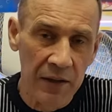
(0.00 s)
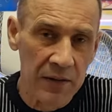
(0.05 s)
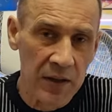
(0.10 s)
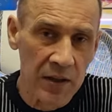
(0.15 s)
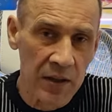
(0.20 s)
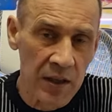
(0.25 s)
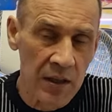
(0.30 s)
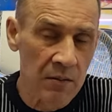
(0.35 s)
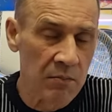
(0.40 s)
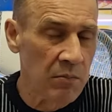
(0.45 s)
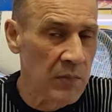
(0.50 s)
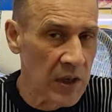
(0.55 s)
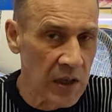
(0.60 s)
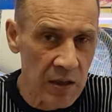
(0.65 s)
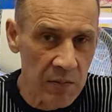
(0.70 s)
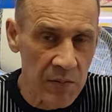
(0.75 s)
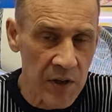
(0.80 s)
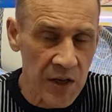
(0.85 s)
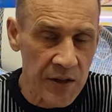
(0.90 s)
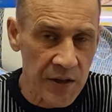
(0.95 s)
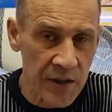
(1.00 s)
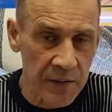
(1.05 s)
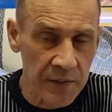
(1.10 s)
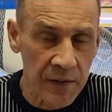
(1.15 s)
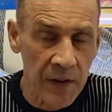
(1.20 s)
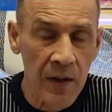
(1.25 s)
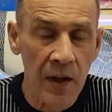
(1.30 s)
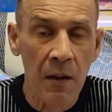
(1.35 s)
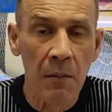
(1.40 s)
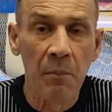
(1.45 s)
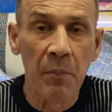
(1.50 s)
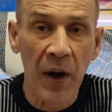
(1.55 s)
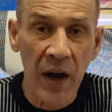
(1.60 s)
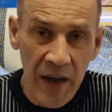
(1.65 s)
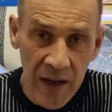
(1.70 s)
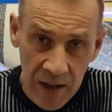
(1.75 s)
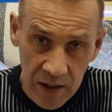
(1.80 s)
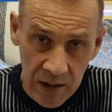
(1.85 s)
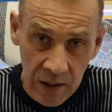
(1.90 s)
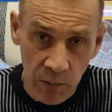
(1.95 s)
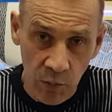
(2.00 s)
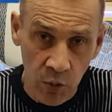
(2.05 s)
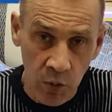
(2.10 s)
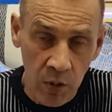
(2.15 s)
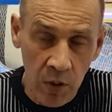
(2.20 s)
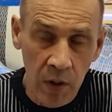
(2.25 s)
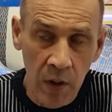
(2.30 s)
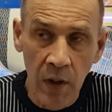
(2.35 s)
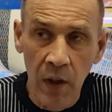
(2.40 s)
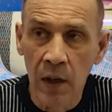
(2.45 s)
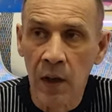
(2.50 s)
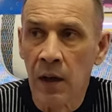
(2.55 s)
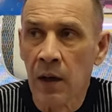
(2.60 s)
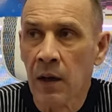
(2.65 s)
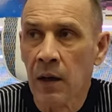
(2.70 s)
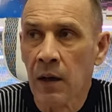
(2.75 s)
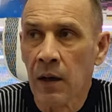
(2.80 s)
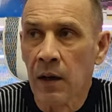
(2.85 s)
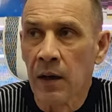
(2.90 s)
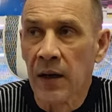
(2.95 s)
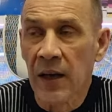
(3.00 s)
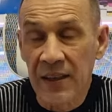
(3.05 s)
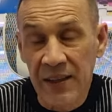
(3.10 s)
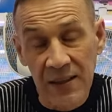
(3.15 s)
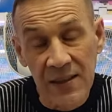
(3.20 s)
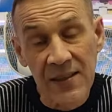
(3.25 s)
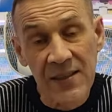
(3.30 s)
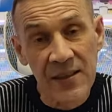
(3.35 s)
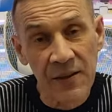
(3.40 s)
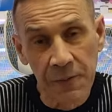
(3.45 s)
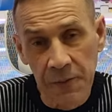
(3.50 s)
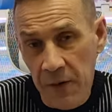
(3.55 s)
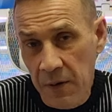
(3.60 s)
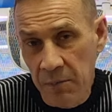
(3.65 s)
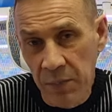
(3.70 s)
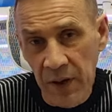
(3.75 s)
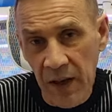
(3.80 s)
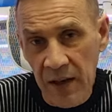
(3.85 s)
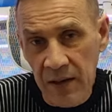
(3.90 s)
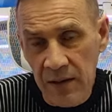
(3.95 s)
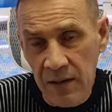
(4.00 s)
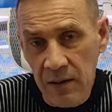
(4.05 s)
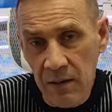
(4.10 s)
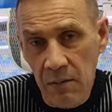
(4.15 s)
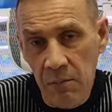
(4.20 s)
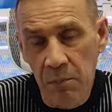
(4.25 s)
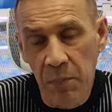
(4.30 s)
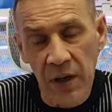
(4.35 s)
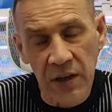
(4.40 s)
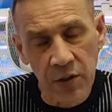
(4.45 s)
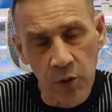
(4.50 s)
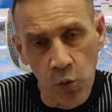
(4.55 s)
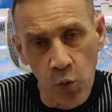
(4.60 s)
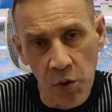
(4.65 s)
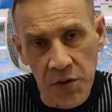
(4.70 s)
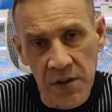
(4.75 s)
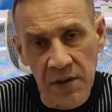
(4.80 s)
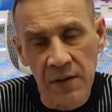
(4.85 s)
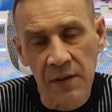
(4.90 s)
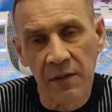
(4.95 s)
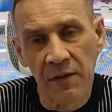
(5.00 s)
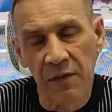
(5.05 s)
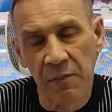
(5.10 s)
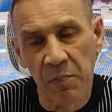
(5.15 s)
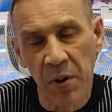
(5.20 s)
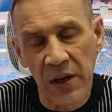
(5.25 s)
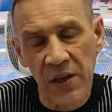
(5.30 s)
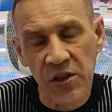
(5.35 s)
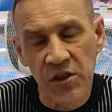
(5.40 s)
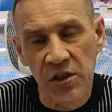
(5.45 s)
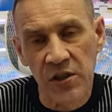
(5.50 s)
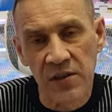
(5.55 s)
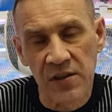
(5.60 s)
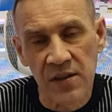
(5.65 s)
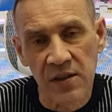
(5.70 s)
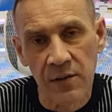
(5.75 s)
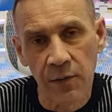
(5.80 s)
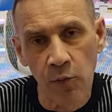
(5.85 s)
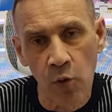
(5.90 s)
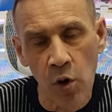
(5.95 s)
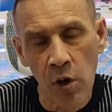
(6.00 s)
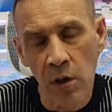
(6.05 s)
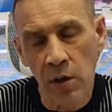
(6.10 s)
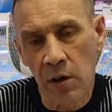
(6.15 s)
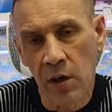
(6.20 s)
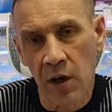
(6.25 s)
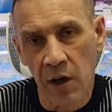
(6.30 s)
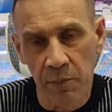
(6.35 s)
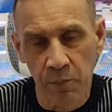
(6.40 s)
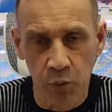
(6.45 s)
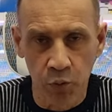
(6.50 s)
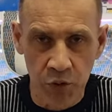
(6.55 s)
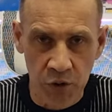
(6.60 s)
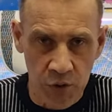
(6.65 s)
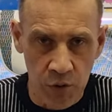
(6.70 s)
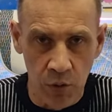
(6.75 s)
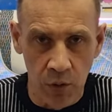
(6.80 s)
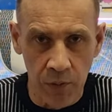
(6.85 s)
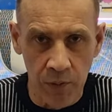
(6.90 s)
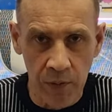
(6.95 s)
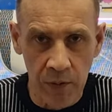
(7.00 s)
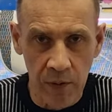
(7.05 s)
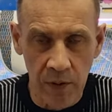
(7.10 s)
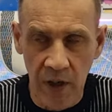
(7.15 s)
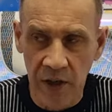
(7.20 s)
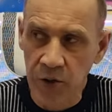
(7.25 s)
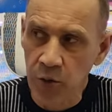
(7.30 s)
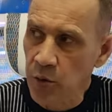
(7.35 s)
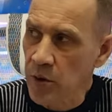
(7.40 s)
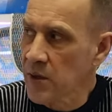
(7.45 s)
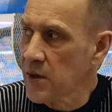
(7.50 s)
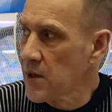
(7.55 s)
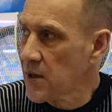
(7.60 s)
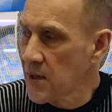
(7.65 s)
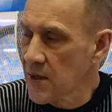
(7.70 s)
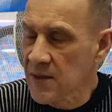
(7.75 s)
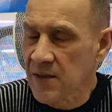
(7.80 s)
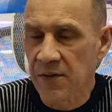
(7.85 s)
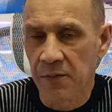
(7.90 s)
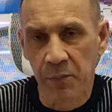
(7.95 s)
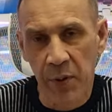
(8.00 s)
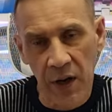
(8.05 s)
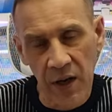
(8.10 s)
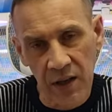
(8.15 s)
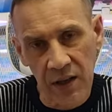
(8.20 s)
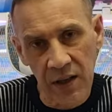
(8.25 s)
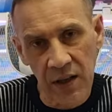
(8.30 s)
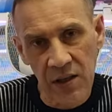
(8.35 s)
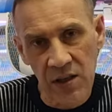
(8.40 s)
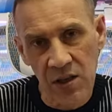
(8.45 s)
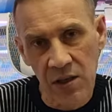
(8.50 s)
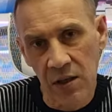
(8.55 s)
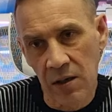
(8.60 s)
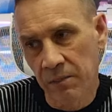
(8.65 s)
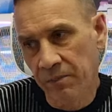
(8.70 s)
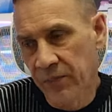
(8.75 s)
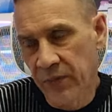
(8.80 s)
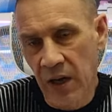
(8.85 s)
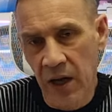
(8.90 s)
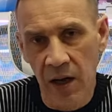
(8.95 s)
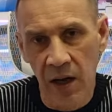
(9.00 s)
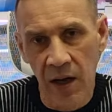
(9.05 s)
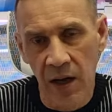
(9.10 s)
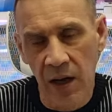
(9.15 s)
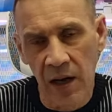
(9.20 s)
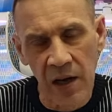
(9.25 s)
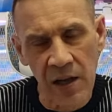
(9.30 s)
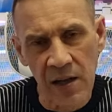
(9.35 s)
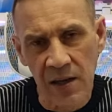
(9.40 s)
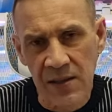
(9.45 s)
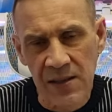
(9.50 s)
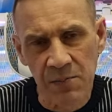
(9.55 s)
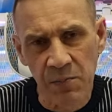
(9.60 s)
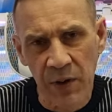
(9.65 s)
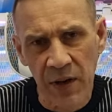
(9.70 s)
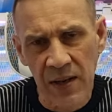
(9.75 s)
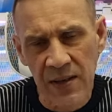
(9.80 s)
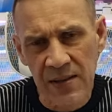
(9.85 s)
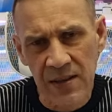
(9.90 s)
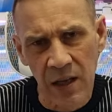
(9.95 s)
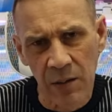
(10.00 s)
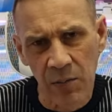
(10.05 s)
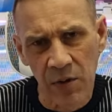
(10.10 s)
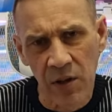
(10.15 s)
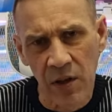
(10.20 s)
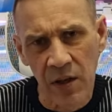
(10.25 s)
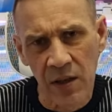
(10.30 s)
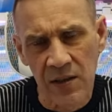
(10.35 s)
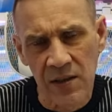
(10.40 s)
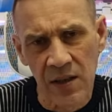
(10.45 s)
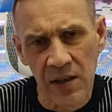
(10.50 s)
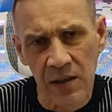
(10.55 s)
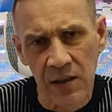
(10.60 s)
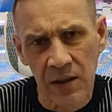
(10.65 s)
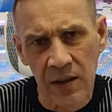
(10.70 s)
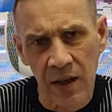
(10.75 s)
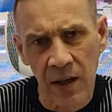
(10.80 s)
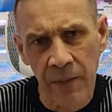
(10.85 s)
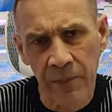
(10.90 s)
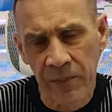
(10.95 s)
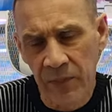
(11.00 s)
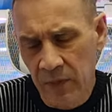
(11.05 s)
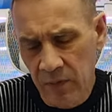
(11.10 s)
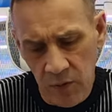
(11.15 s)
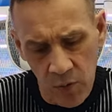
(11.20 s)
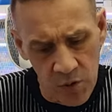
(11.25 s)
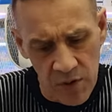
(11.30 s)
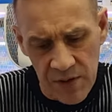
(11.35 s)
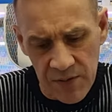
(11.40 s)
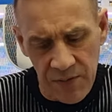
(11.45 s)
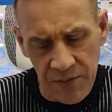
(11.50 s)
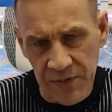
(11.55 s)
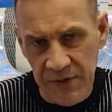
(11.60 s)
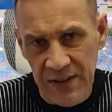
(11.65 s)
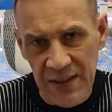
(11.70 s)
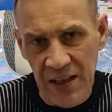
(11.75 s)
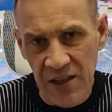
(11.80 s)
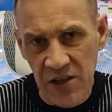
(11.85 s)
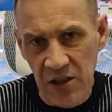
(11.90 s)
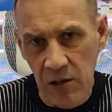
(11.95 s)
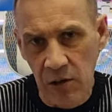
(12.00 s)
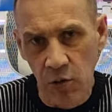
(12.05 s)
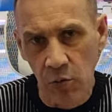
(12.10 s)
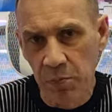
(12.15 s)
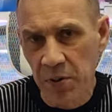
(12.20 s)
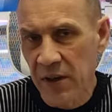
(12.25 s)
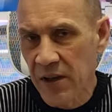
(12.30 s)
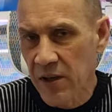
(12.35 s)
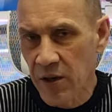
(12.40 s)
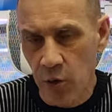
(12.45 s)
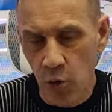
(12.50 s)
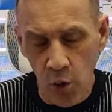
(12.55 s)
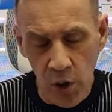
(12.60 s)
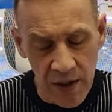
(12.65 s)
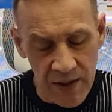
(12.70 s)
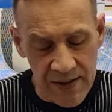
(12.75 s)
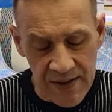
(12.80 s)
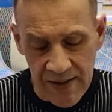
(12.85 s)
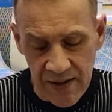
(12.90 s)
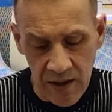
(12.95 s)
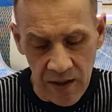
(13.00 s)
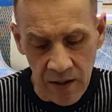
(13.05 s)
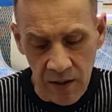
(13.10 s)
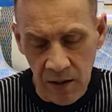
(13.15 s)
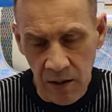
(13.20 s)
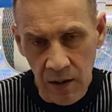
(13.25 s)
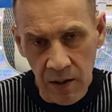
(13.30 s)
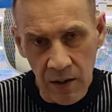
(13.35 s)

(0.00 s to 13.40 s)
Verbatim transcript: мм. Поэтому этот циферблат подходит в большинство корпусов, которые есть в продаже на Алиэкспресс там или где-то, да. То есть в те же любые роликсы,